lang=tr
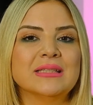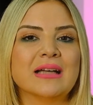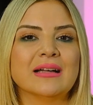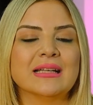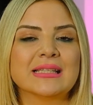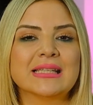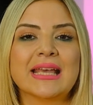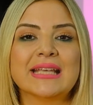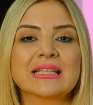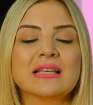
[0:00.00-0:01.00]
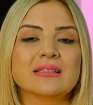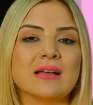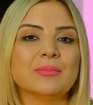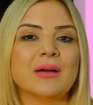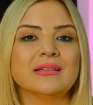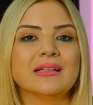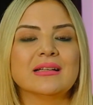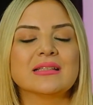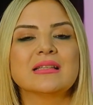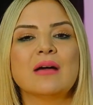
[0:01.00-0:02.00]
bir tanesi. Eski kitaplarda
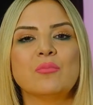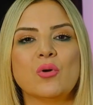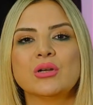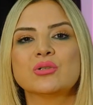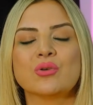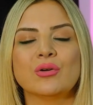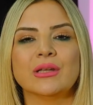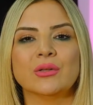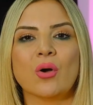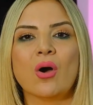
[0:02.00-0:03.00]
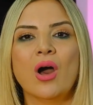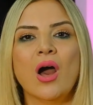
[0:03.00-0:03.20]
en azından böyle söyleniyor.